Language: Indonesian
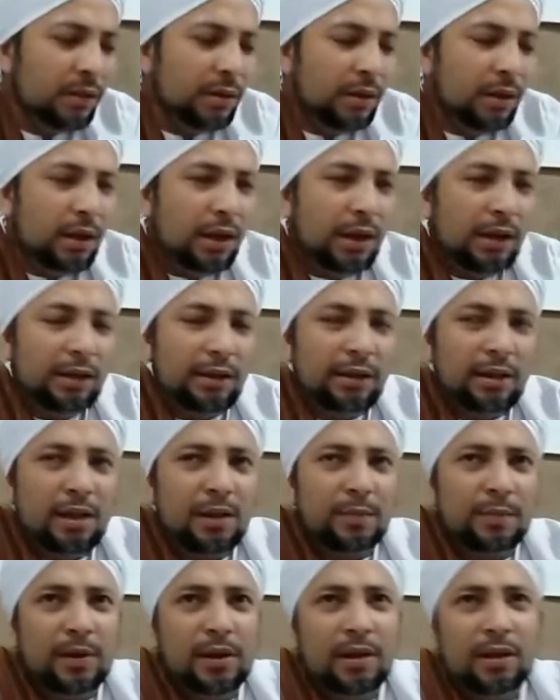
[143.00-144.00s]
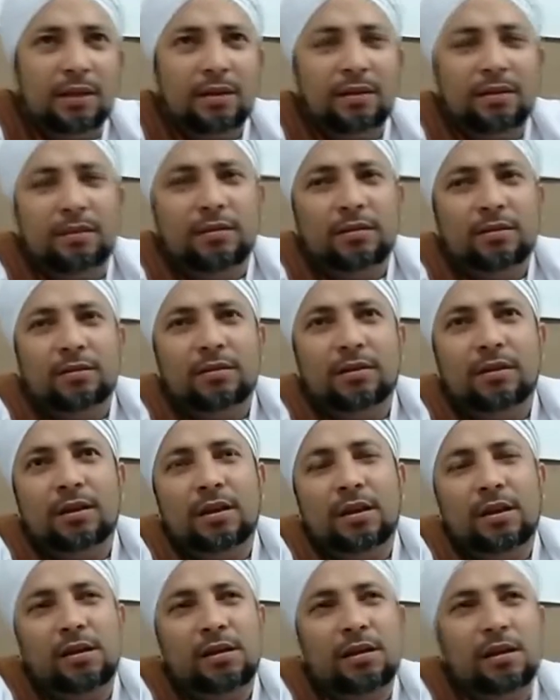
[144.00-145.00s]
Akhirnya apa?
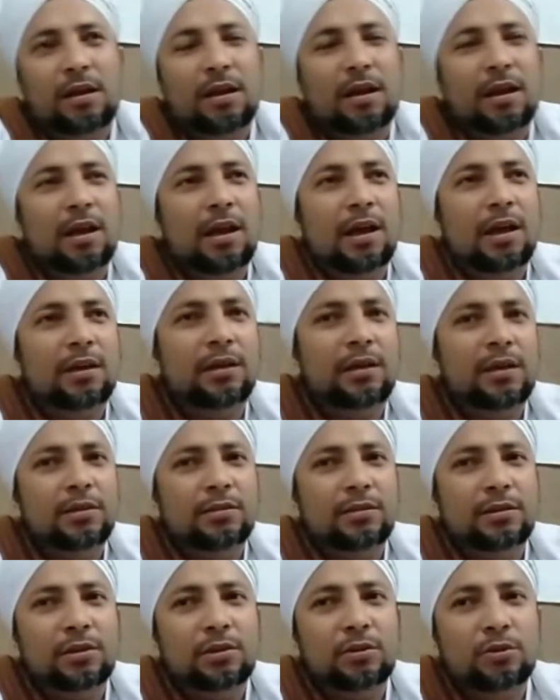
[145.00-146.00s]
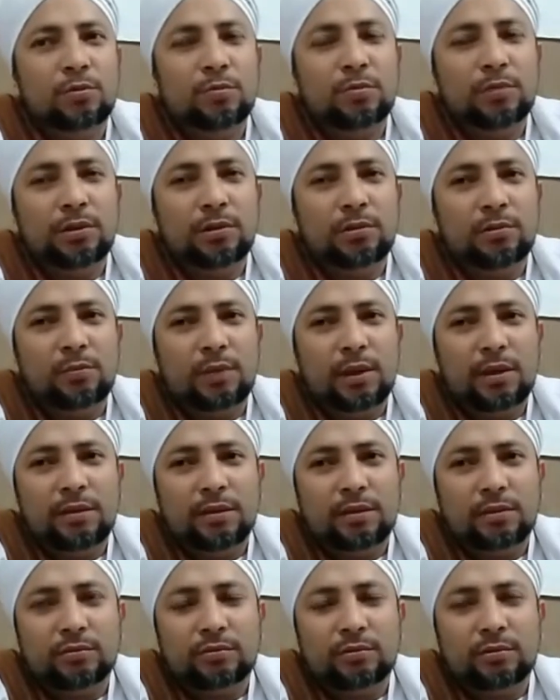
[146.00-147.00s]
Ya, Anas hidup di
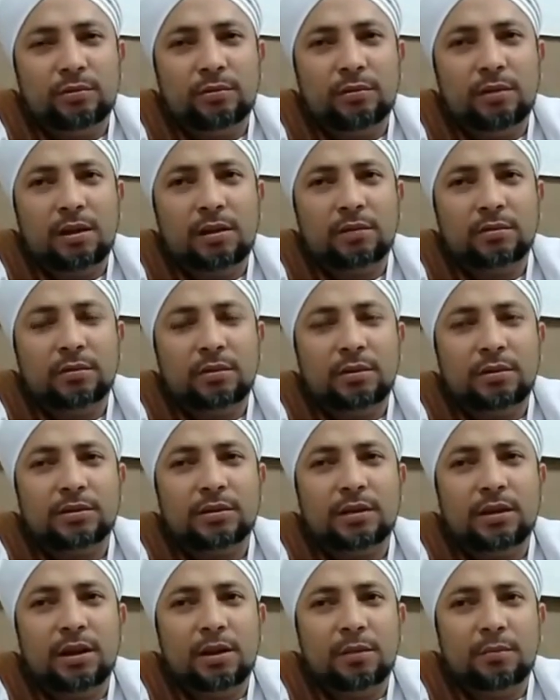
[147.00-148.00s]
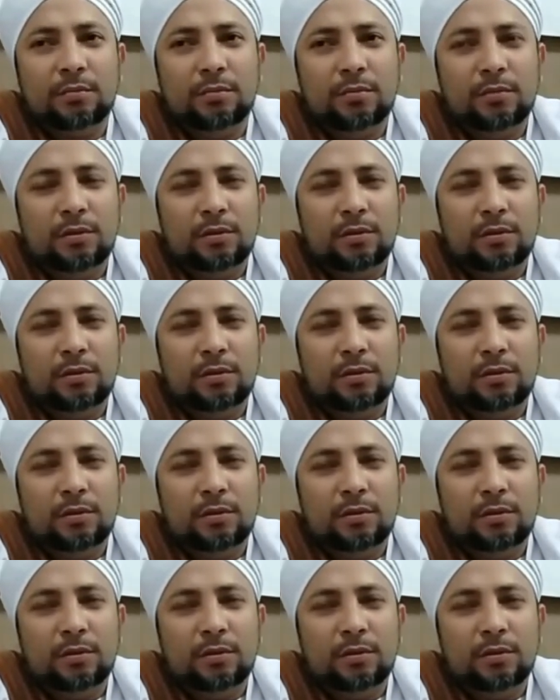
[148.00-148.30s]
rumahnya Rasulullah SAW